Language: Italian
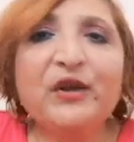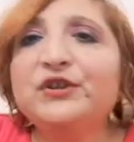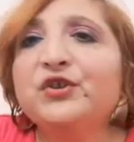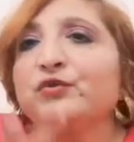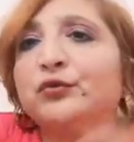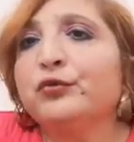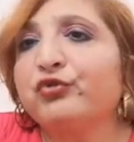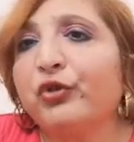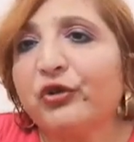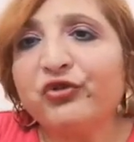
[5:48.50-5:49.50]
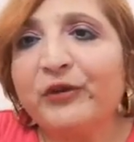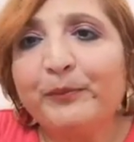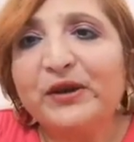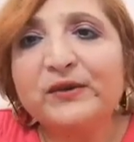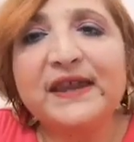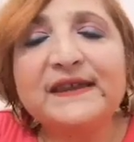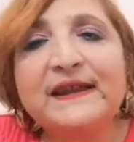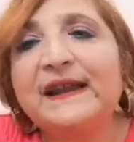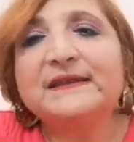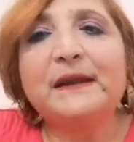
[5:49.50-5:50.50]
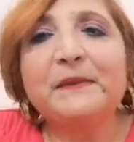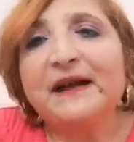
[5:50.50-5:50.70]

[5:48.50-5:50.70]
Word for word: poi io non lo so se me lo chiederete,